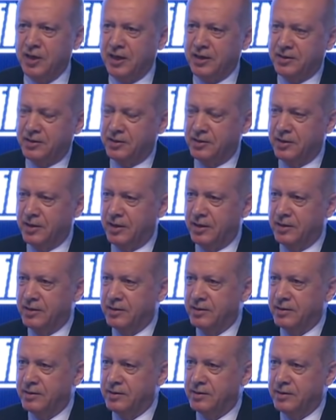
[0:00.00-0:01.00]
içerisinde
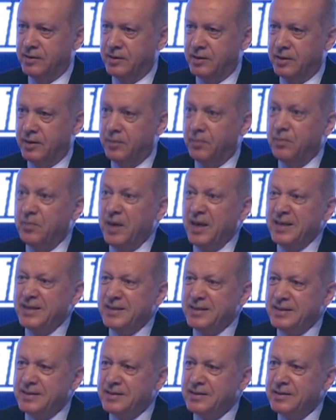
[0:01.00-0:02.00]

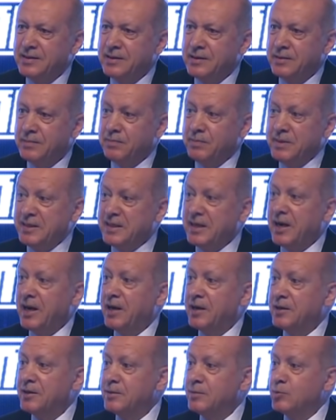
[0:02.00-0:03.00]
biz bize
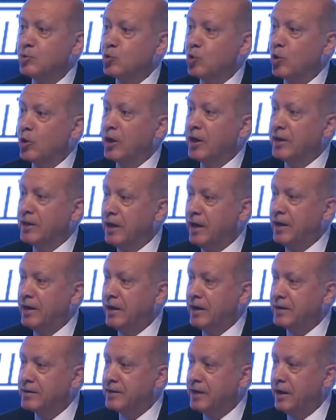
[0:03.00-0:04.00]
ayrılmış olan
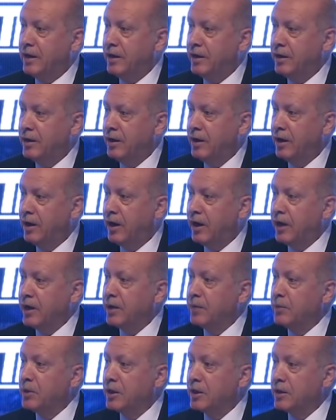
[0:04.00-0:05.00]
yerlerde
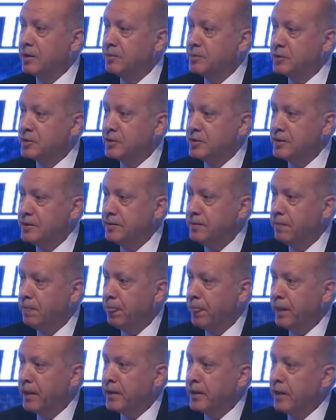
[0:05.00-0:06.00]
aramalarımızı
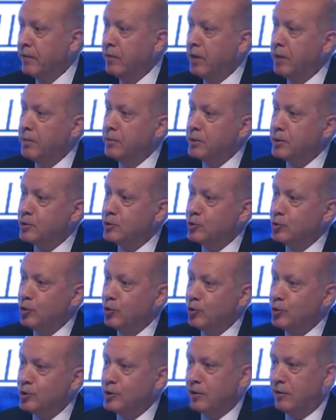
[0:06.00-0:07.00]
devam
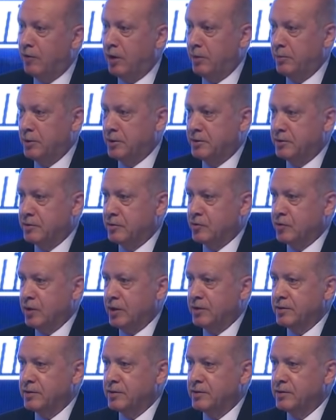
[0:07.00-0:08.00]
ettiriyoruz, devam
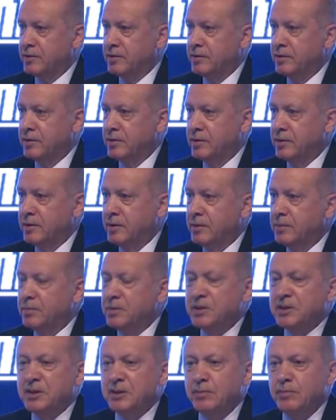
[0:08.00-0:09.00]
ettireceğiz.
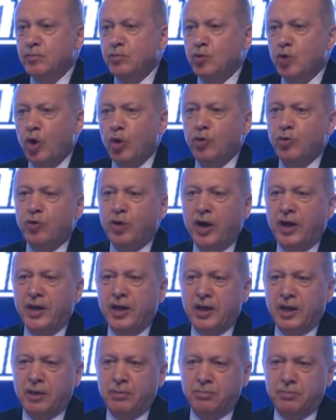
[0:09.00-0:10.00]
Bizim dört
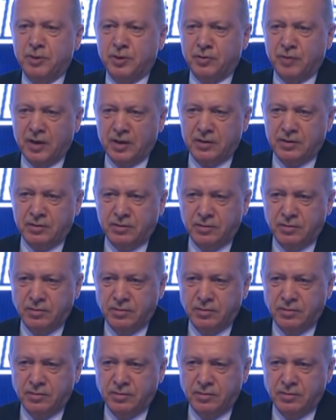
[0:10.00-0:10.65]
tane gemimiz var.